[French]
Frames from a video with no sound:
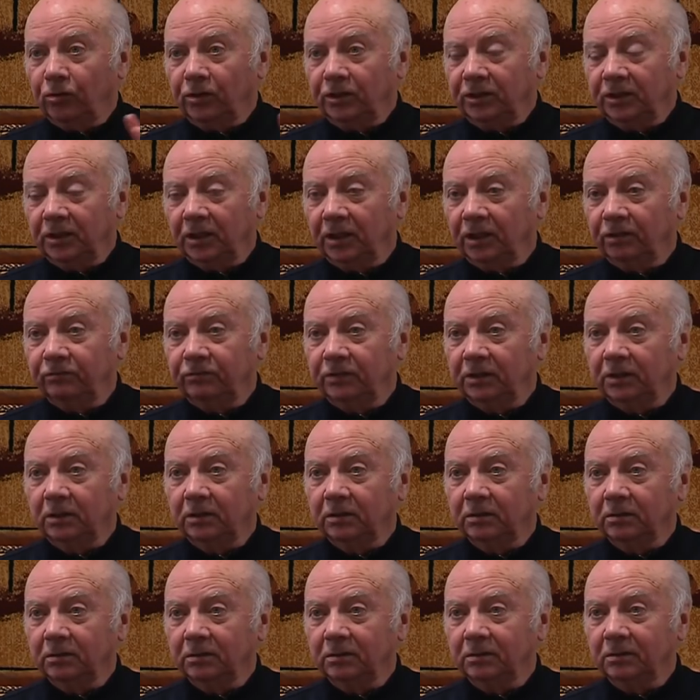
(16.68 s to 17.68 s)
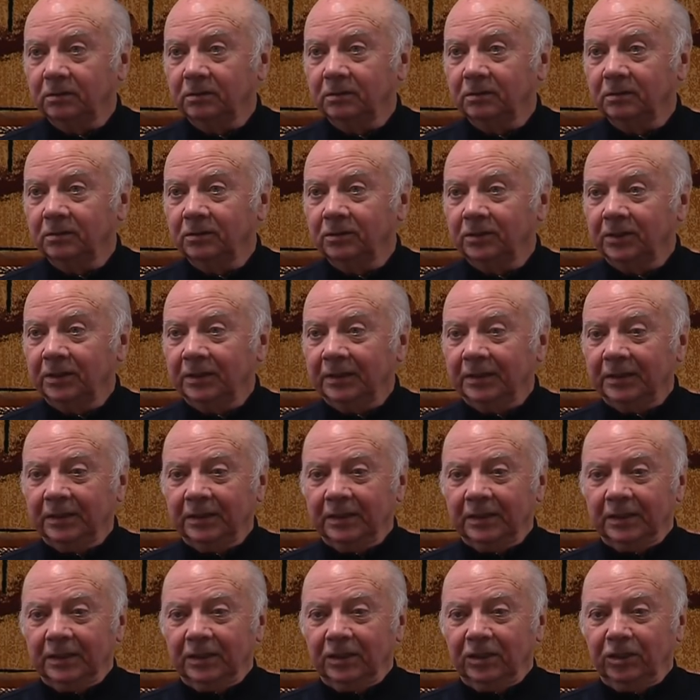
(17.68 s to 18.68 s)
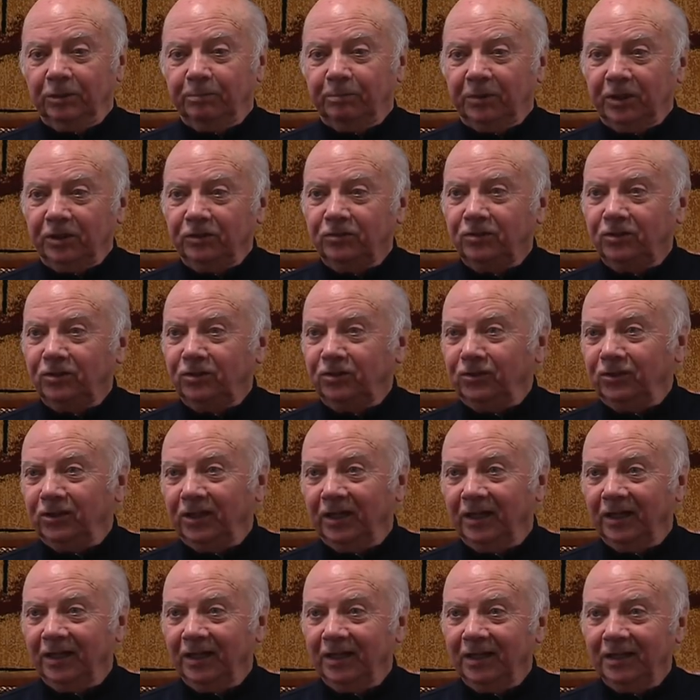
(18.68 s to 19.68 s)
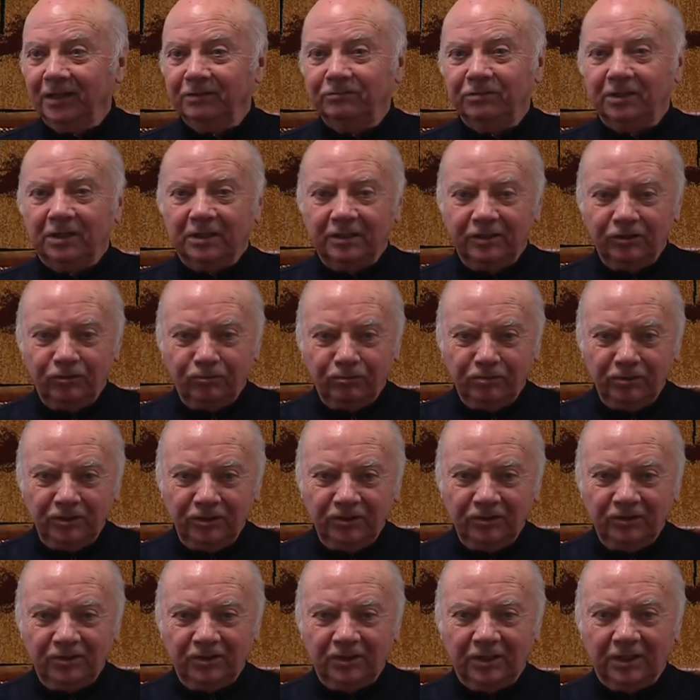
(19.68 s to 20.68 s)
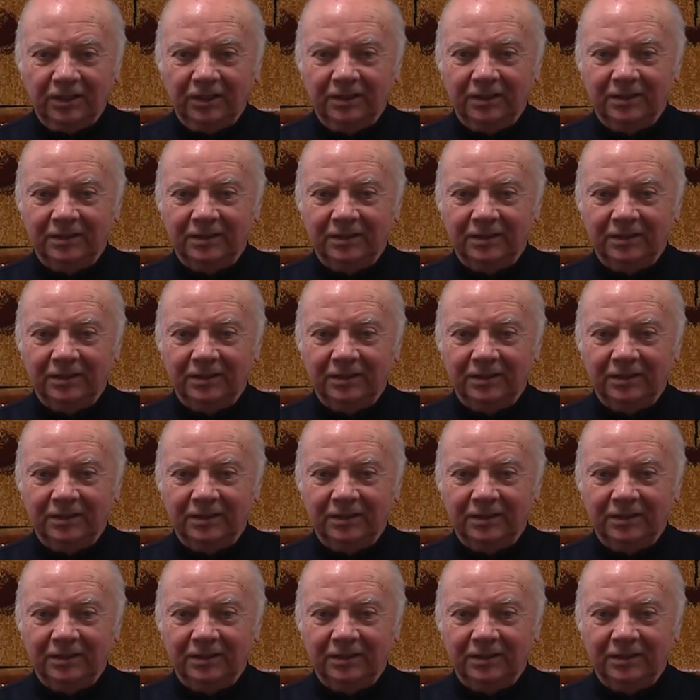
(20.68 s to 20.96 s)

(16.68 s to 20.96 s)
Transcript: lien avec euh, les Palestiniens, avec les Tunisiens,